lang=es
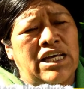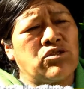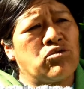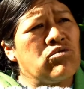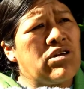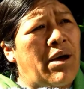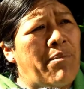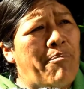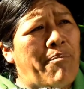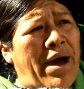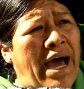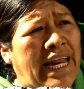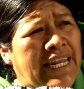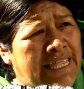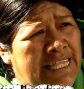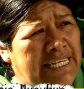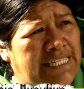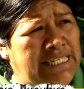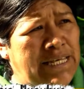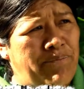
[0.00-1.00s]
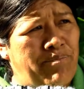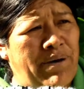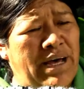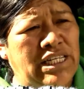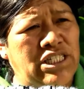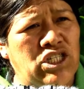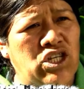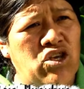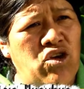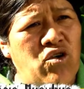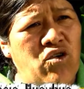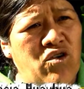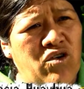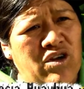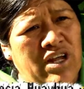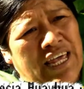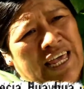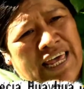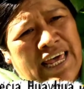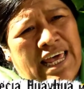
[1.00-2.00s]
es una participación,
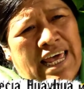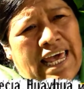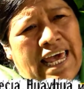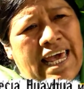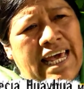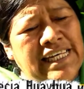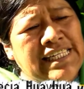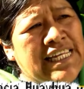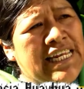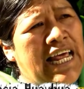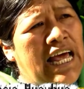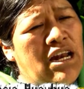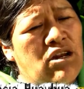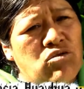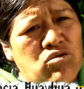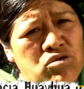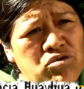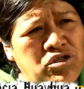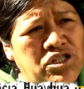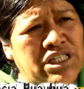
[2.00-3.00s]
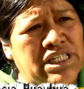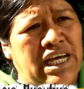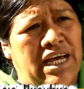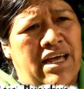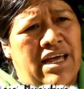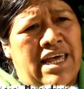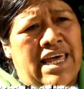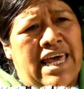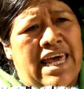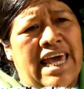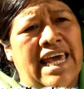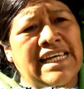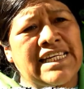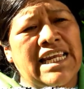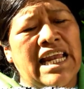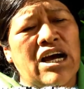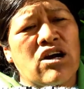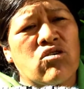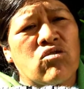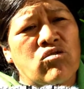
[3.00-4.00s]
es la lucha, es
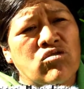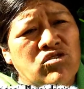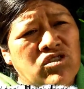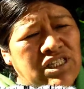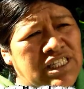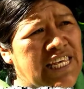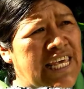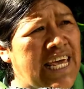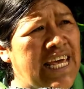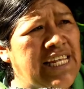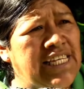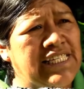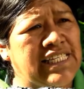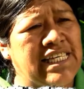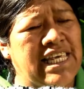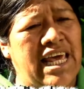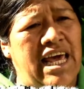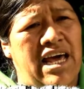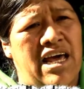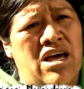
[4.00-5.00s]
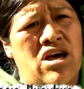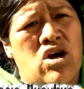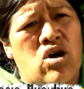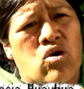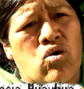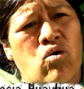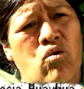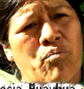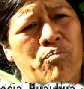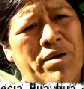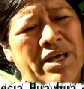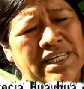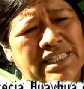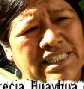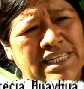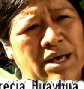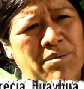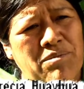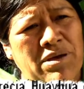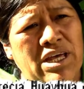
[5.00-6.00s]
la conciencia, con
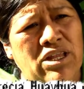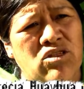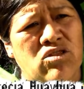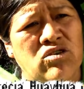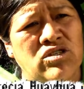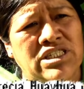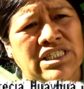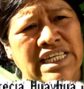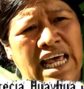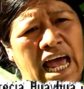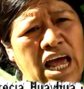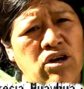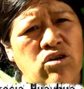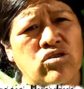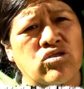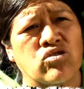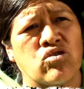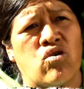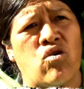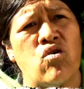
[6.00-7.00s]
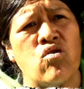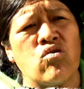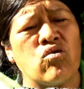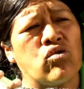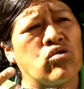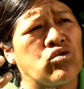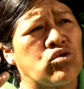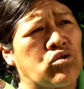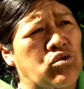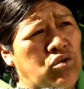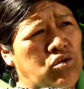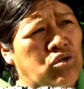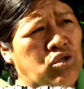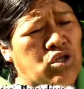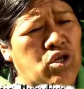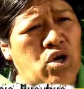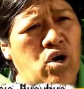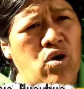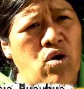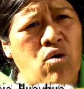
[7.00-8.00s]
pensamientos sanos, con
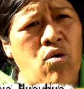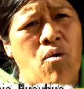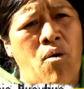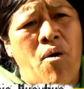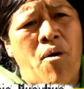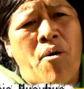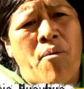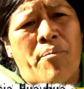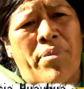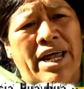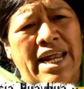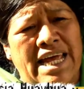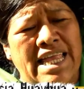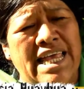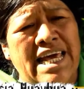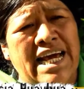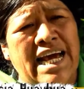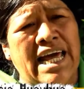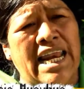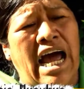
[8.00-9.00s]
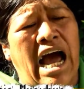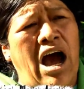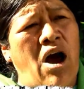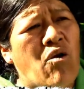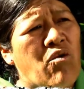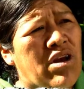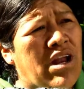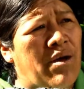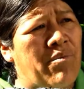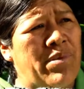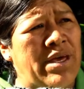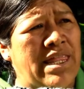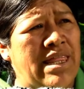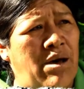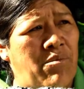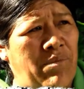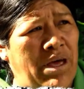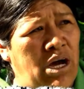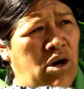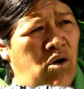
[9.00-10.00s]
construcción para llegar a una
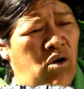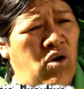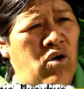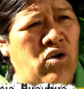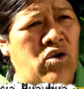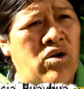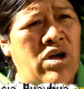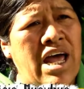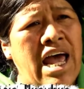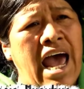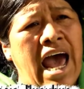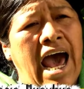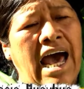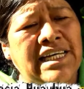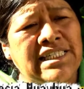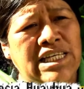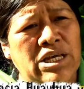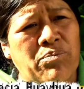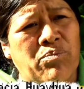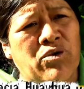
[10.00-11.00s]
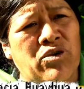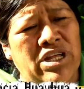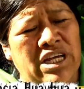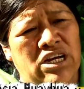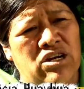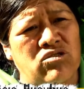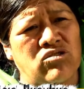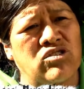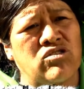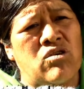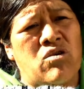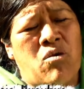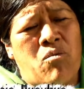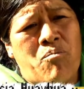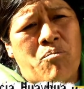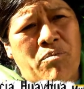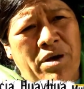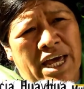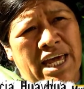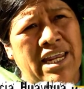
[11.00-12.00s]
vida mejor, así podernos
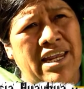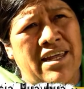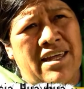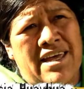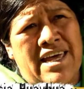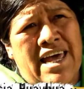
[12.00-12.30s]
ver